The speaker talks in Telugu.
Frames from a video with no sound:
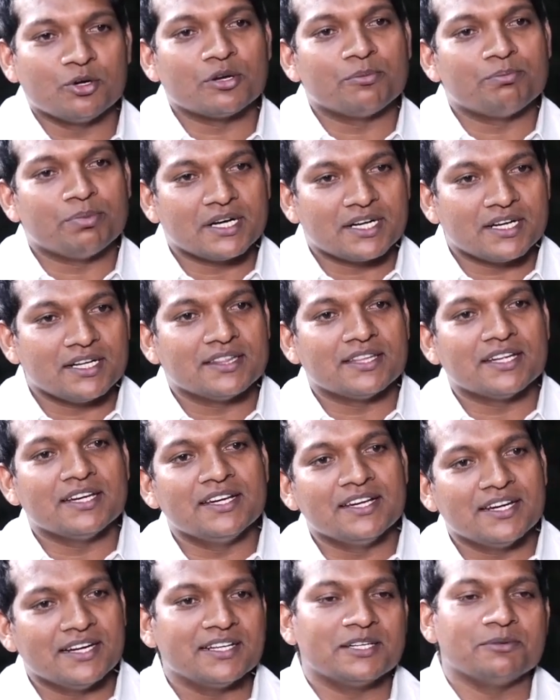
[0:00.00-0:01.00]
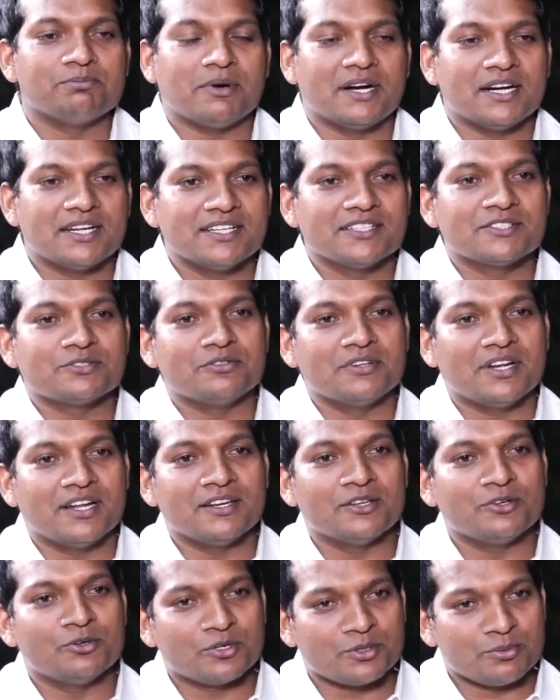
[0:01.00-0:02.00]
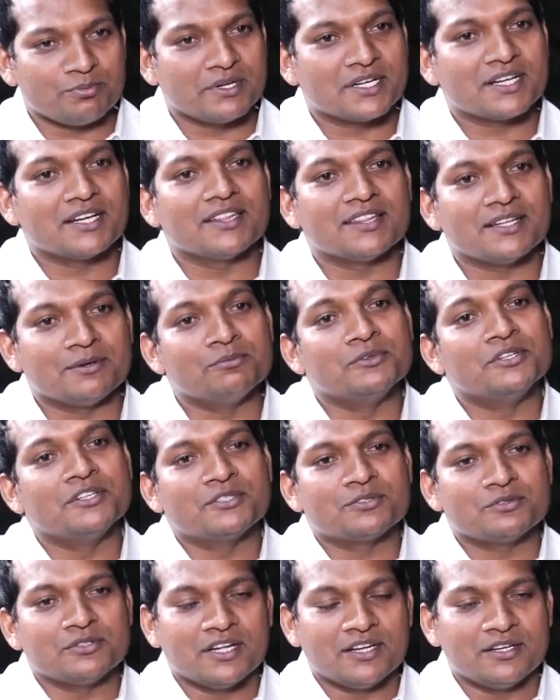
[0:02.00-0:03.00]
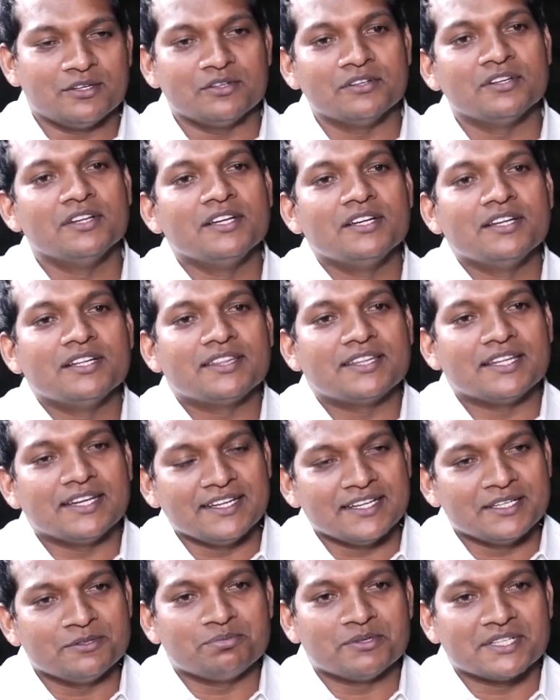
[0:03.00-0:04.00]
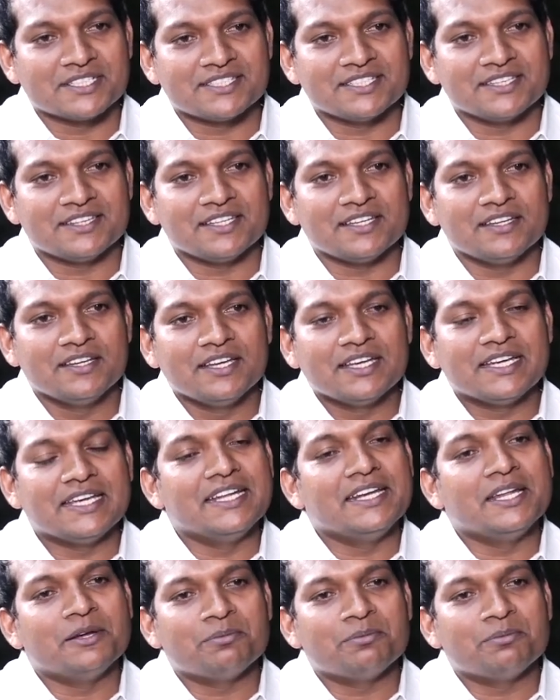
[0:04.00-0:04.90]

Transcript: ఒక పక్క తల్లి లాంటి పార్టీని చూడాలనో ఒక పక్క తమ్ముడిని చూడాలో తెలియని పరిస్థితి ఈ